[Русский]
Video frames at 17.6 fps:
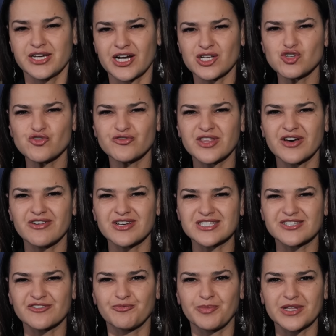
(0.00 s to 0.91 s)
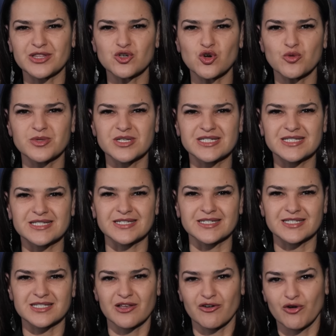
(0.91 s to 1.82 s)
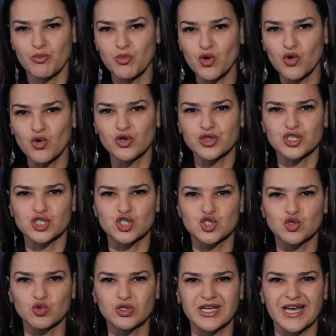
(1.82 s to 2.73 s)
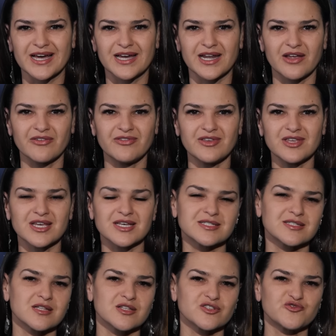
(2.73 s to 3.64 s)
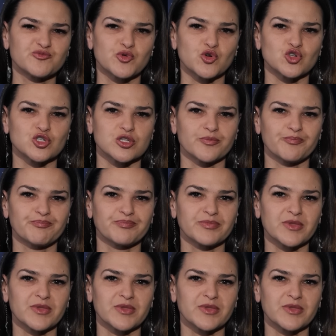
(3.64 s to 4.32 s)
Не хочу вдаваться в подробности, слава богу, эта жуткая графиня осталась в прошлом.